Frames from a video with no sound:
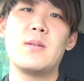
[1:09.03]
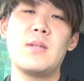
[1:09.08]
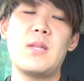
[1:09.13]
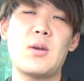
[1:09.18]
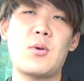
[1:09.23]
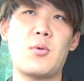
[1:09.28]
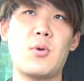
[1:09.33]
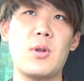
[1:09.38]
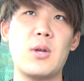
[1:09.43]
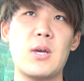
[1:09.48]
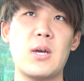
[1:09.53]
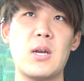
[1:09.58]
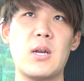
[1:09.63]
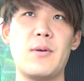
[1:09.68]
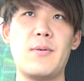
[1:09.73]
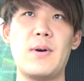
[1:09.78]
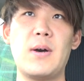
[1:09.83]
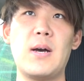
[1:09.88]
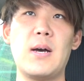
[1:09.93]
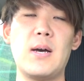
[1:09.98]
でこれか
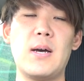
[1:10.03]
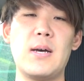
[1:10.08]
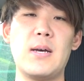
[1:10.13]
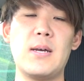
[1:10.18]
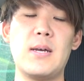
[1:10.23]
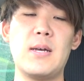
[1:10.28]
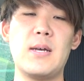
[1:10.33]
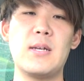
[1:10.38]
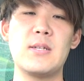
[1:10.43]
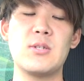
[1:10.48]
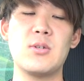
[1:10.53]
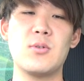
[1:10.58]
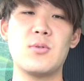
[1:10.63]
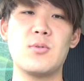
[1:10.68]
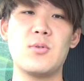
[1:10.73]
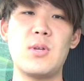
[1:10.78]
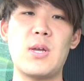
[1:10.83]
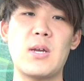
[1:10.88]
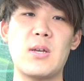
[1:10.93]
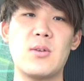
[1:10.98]
らはちょっと
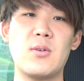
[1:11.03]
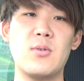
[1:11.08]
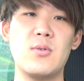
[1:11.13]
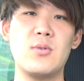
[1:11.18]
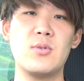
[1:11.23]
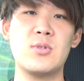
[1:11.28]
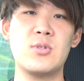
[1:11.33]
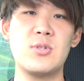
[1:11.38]
野球